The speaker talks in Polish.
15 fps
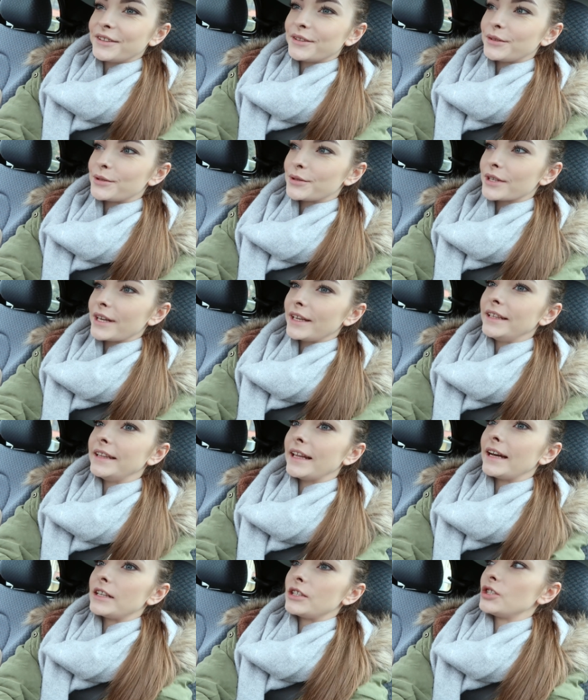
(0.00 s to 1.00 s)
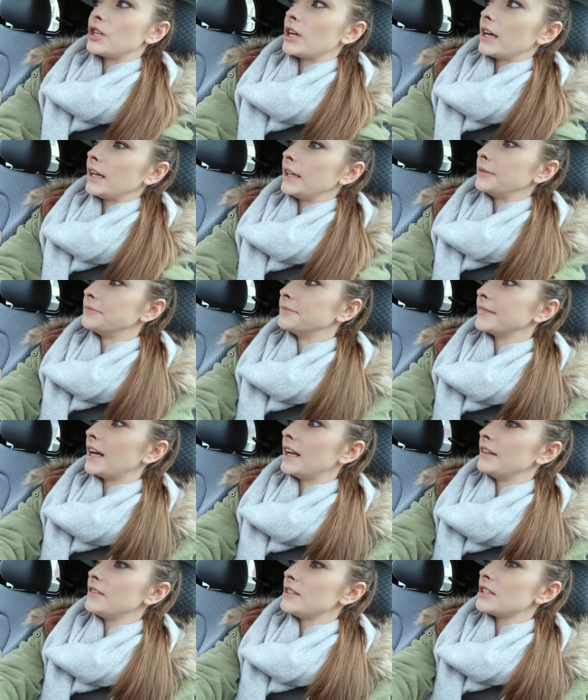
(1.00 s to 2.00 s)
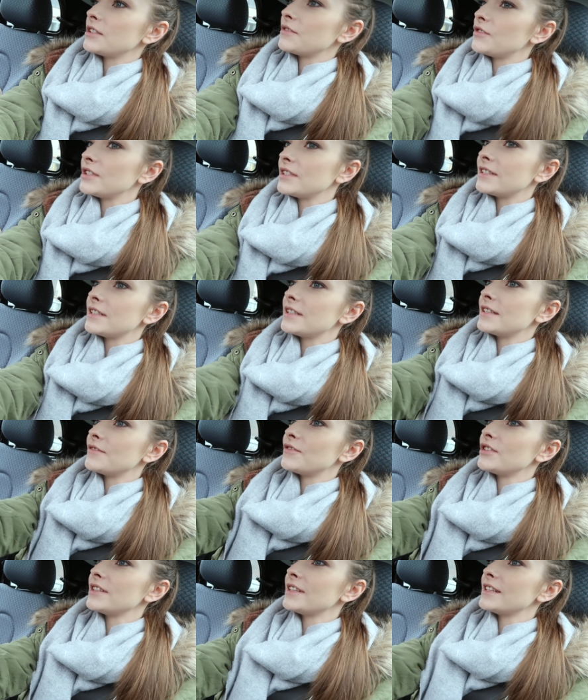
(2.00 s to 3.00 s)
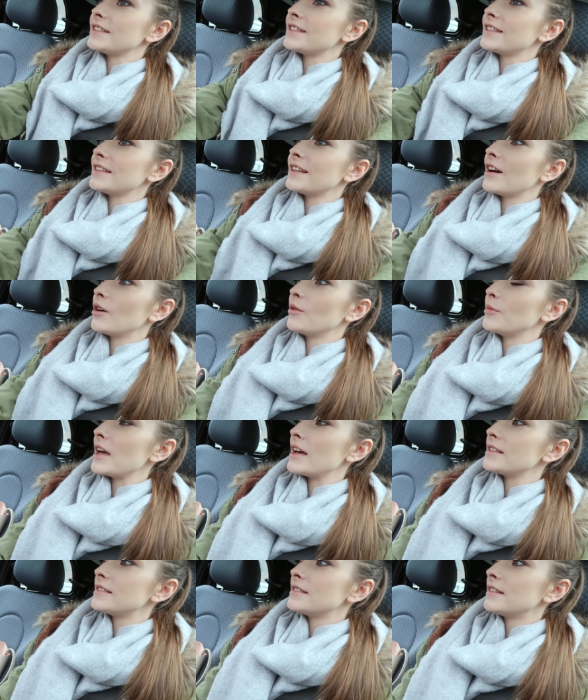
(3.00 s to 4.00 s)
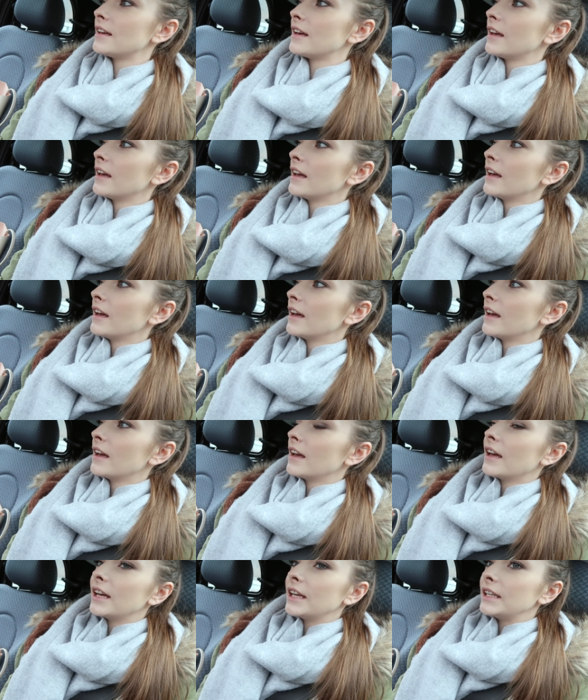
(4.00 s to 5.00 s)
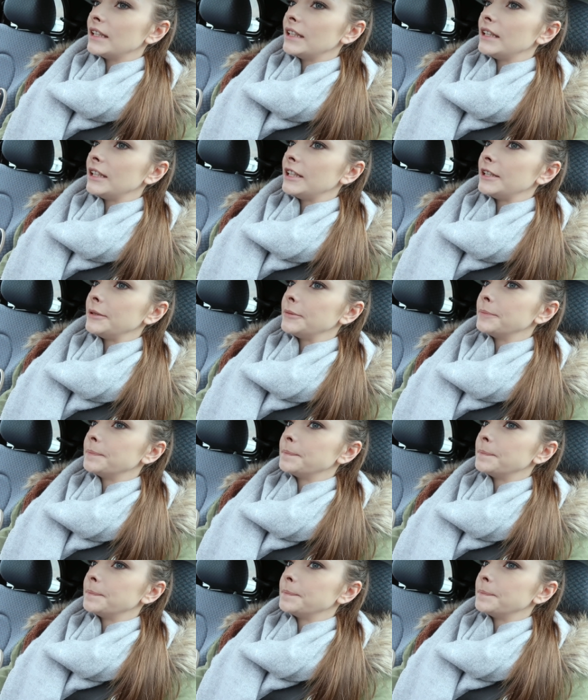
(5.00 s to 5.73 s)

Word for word: tylko troszkę inaczej. Ale widzę, że wszyscy, wszyscy na objazd i.